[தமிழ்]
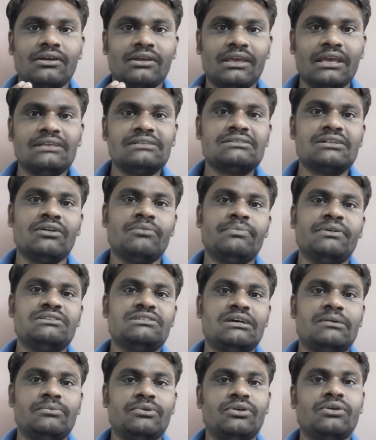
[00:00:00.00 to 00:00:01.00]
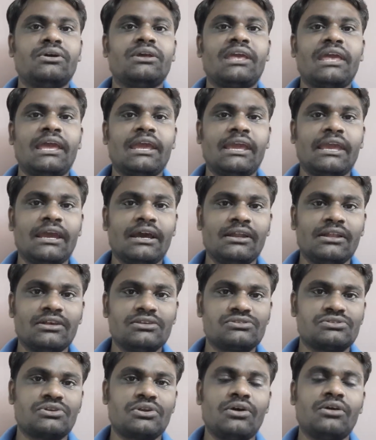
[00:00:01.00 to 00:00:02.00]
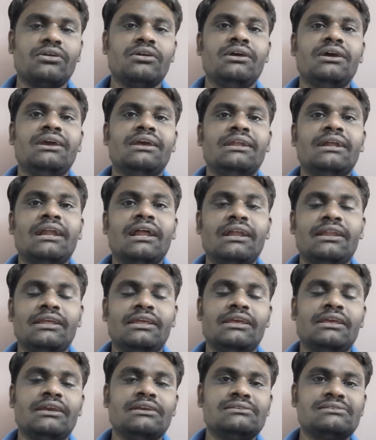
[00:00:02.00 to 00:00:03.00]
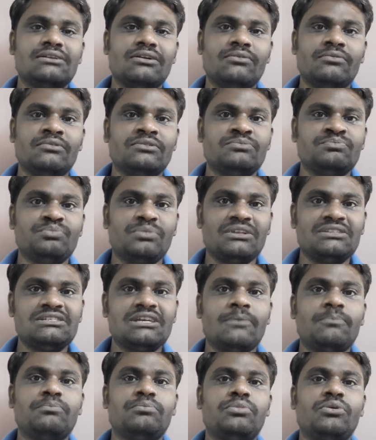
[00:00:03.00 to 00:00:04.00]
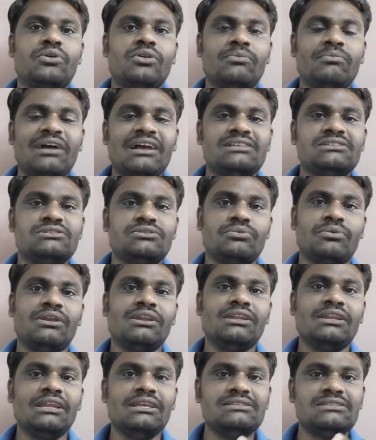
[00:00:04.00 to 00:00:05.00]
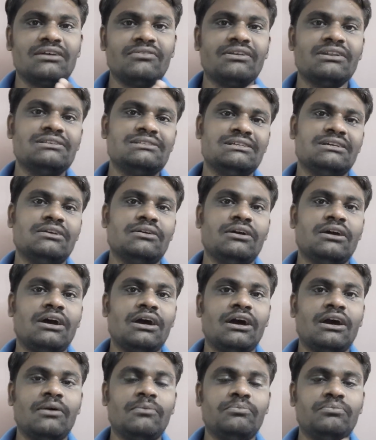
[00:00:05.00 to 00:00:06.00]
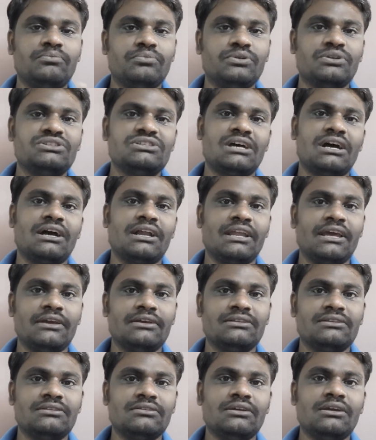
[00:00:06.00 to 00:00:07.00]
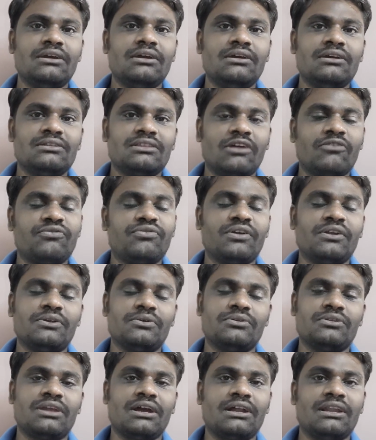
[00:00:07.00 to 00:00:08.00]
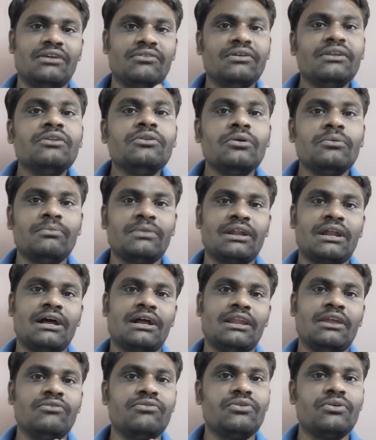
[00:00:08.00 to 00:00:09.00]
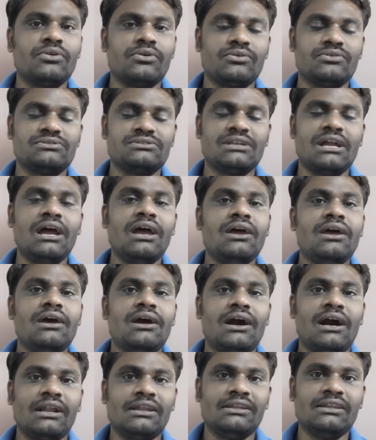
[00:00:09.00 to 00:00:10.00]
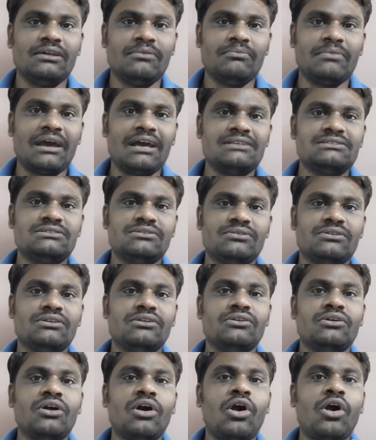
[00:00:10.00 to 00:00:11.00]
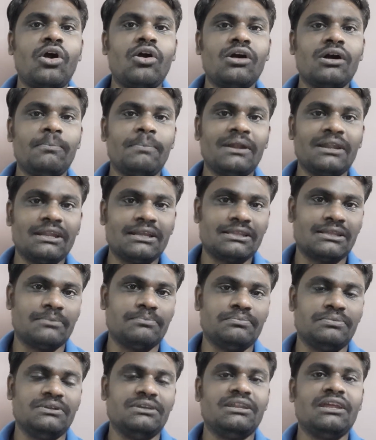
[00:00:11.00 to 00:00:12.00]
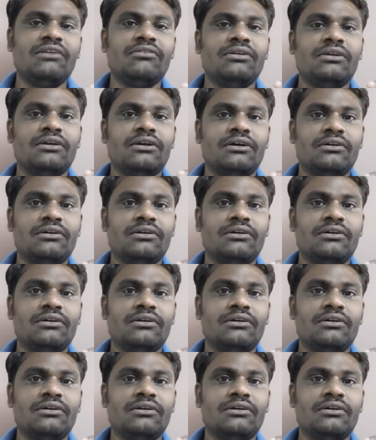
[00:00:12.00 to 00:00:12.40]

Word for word: கிங்ஸ்லாம் பஞ்சாப் வரும் கேகேஆர் தான் ஸ்ட்ராங் என்னடா நீ கிங்ஸ்லாம் பஞ்சாப் போன மேட்ச் டுவெண்ட்டி செவனை பிடிச்சாங்களே டஃப் ஃபைட் கொடுத்தாங்களே வின்னும் பண்ணாங்களே ஃபோர் ஹவர்ஸ்னால் அந்த மேட்ச் வந்து அவங்க பண்ண தப்பு டேவி